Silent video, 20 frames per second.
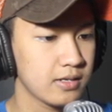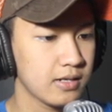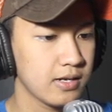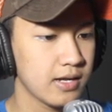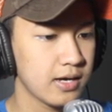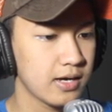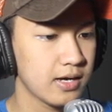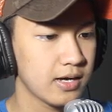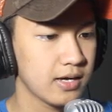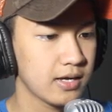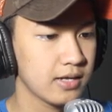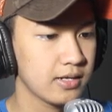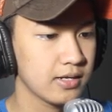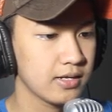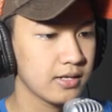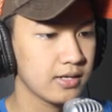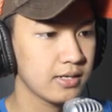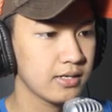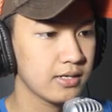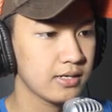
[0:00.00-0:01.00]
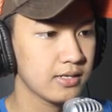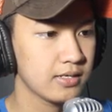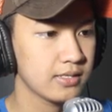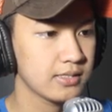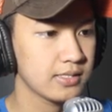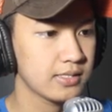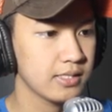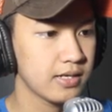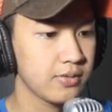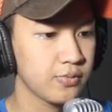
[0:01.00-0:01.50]
dan di
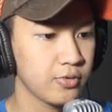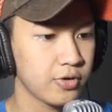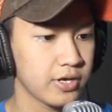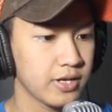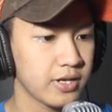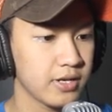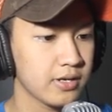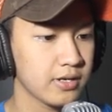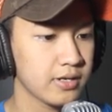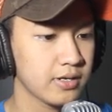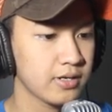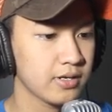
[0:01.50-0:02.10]
sini mungkin